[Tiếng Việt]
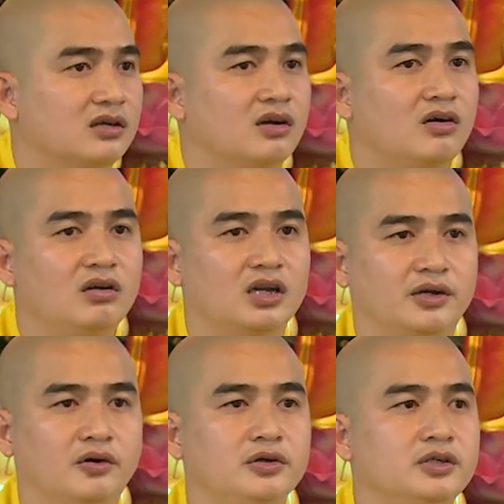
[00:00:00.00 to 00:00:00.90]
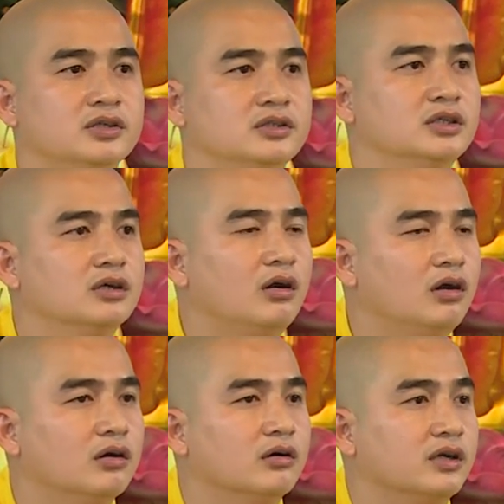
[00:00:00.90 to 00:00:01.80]
Đó là nói
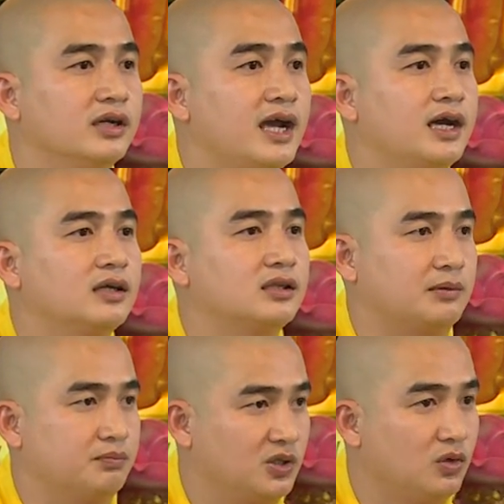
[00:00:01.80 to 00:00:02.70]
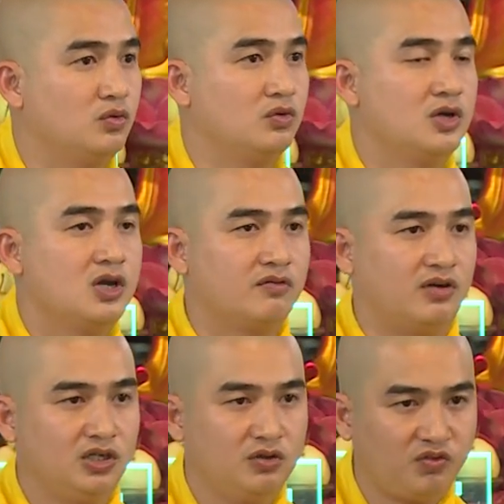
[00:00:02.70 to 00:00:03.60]
những người đang tập tu
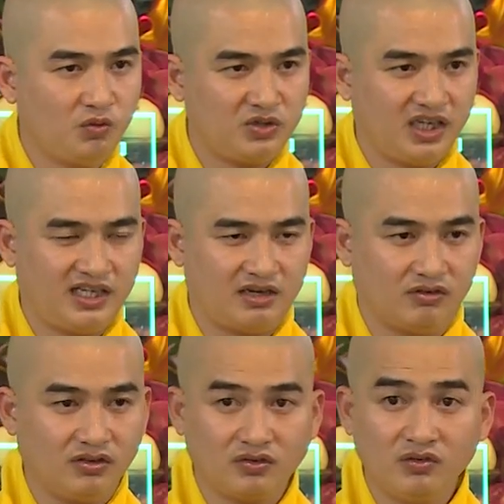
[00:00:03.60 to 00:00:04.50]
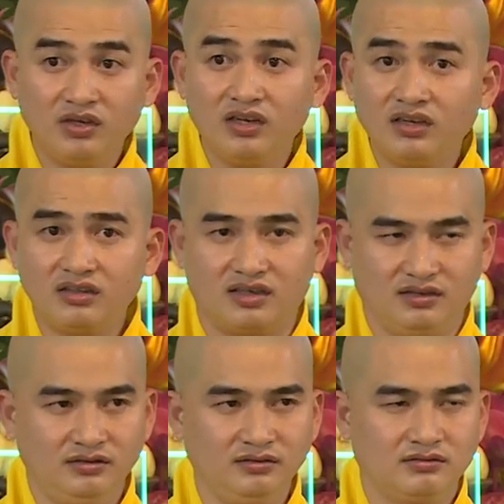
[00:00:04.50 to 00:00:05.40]
Và nếu phút giây nào đó tôi lơ
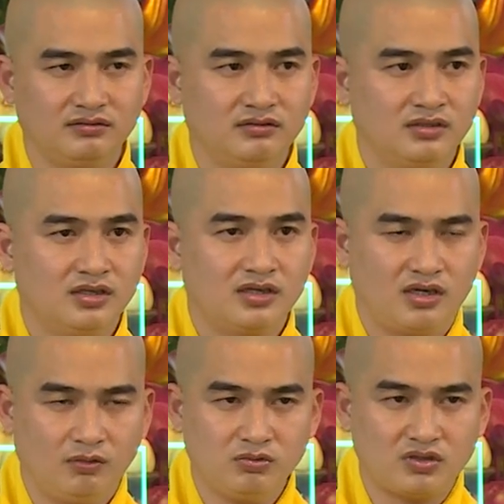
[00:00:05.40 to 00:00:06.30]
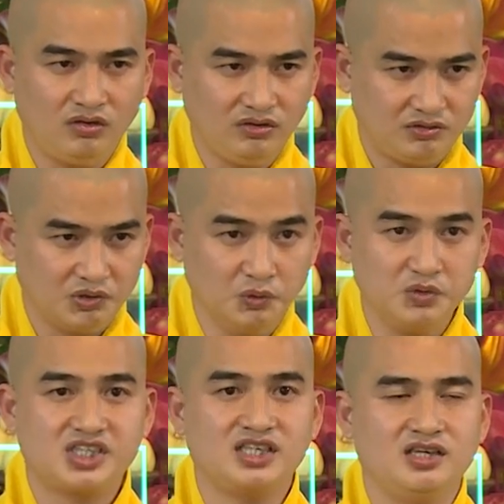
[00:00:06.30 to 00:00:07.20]
đỏng Không có
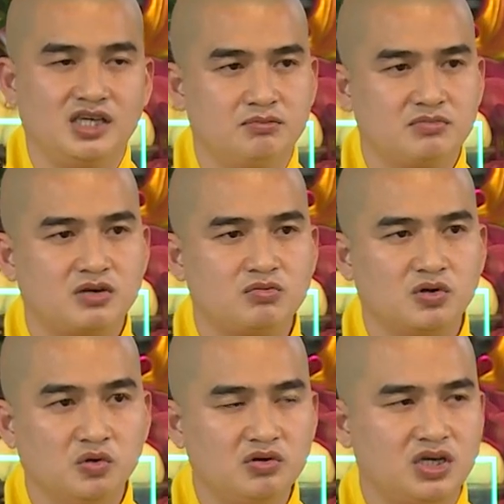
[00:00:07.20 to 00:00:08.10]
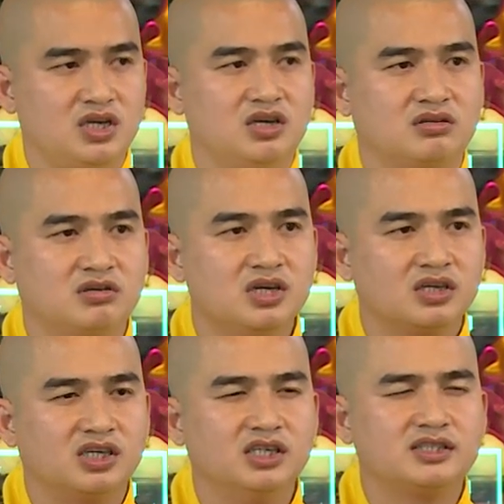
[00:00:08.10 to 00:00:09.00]
đủ chánh niệm Không đủ nghị lực
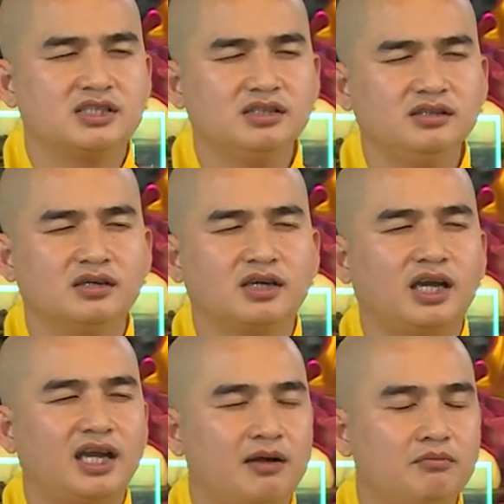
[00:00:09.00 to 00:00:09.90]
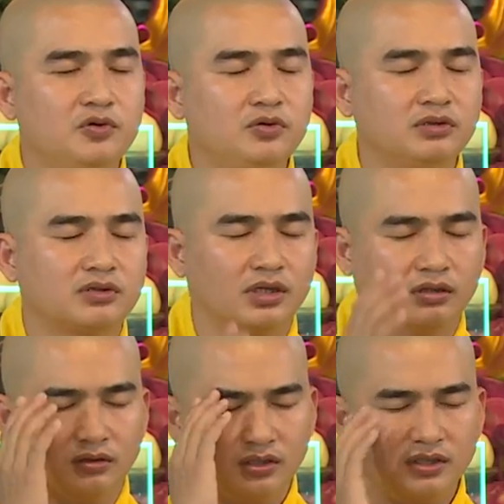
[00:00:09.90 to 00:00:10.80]
thì chính những cái ham muốn
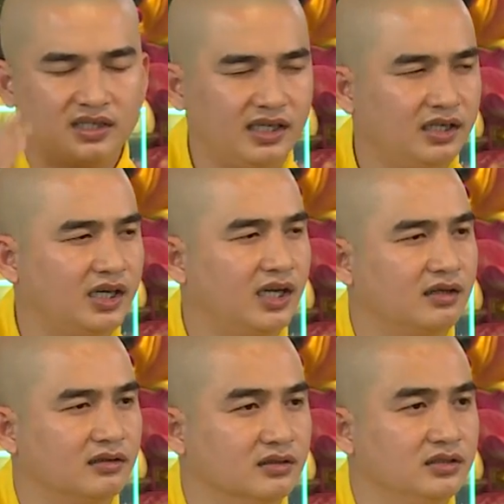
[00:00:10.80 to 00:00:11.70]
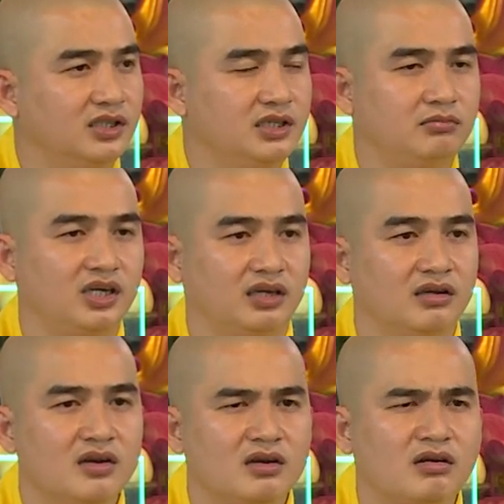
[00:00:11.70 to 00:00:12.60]
từ nơi thấy nghe ngửi nếm này
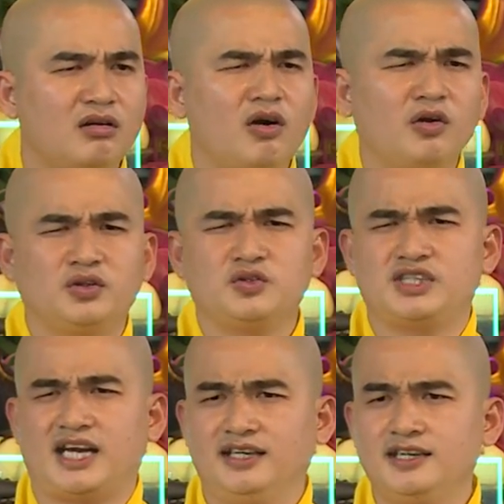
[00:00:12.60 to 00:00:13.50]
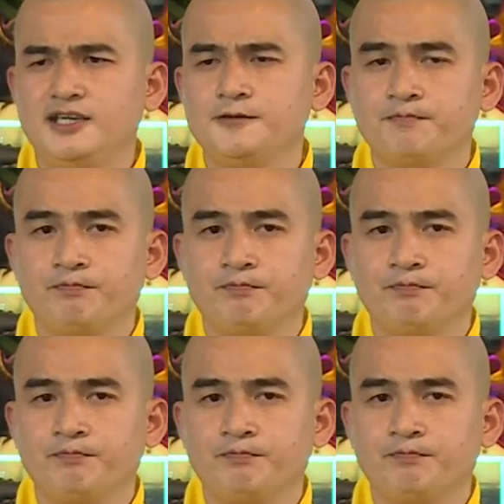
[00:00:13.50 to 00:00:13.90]
nó lôi tôi chạy đi